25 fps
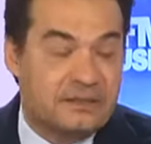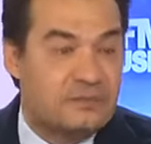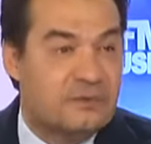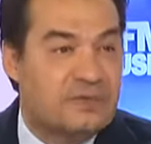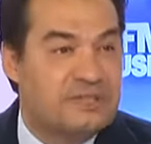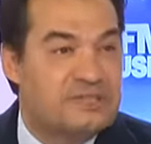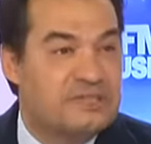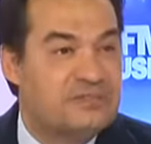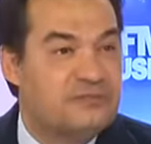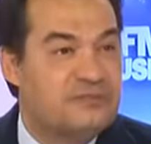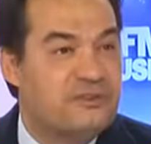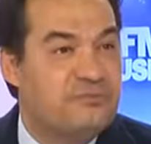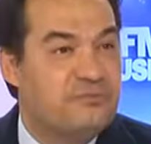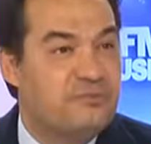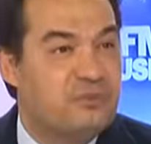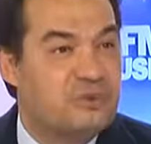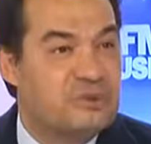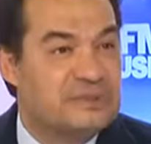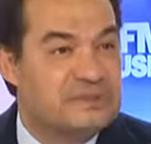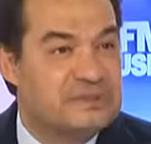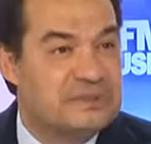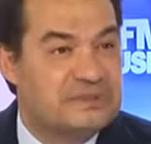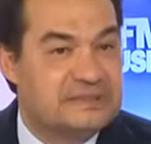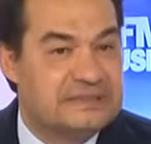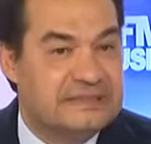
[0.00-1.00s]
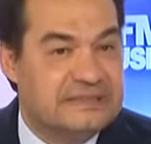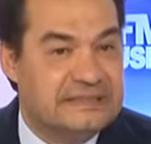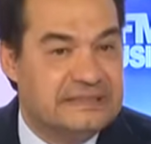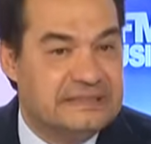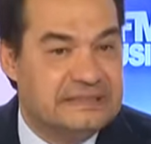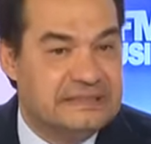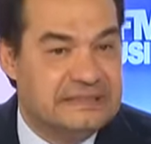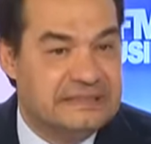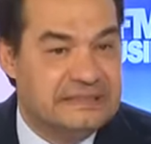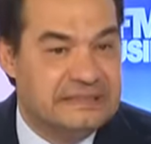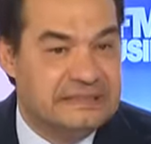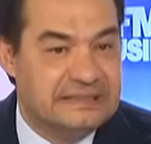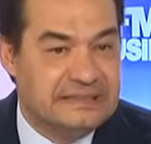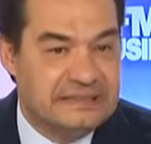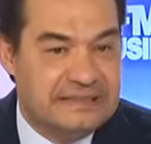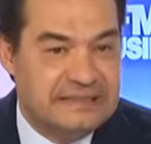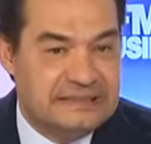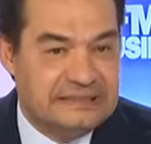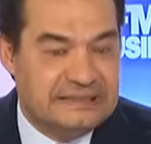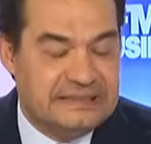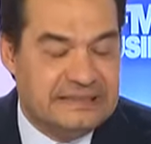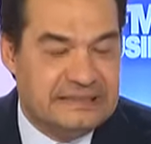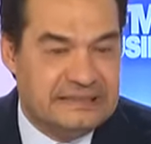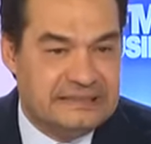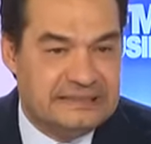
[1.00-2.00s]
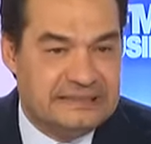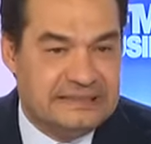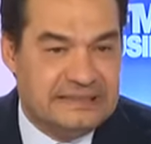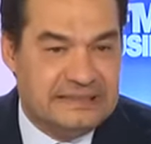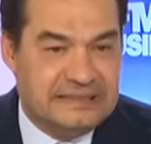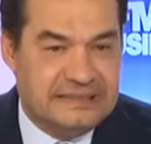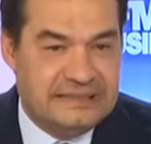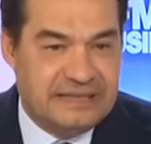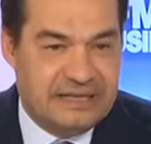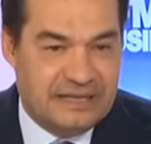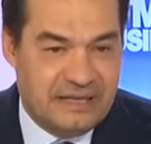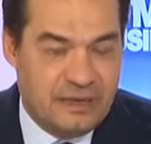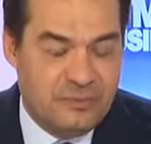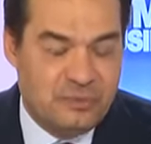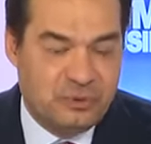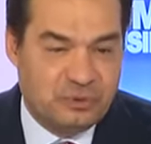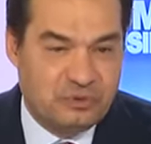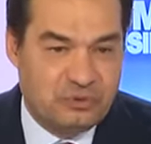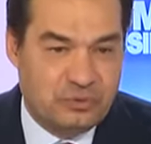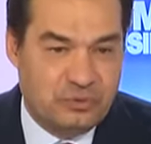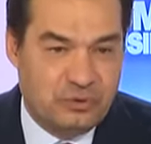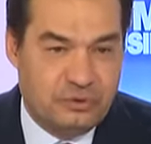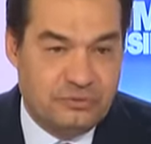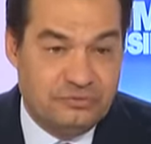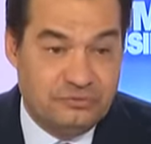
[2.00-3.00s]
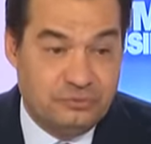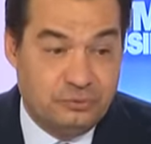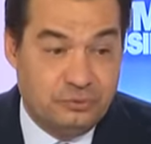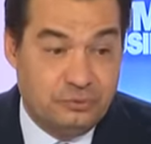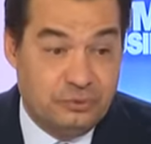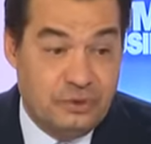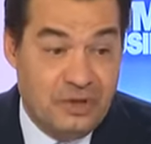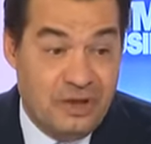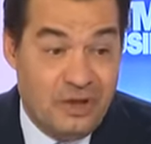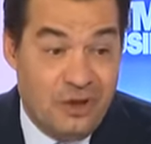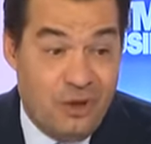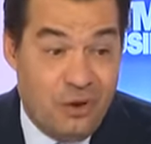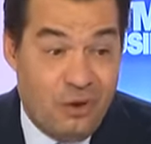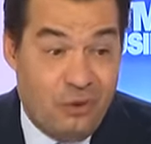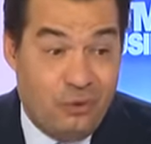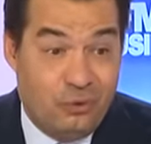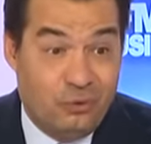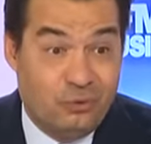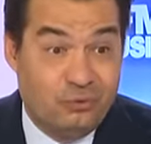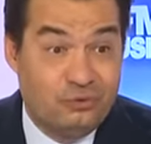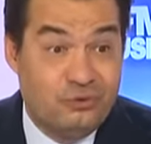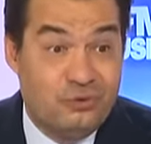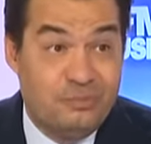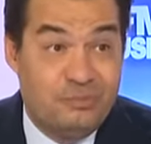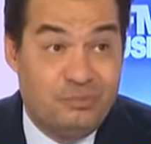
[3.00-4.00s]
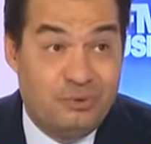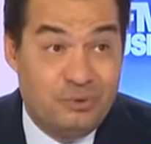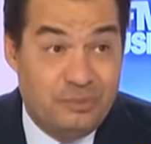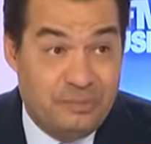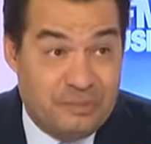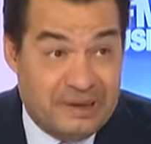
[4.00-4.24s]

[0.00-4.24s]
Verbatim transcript: l'impôt sur le revenu, des, des SCI à l'impôt sur le revenu, on ne peut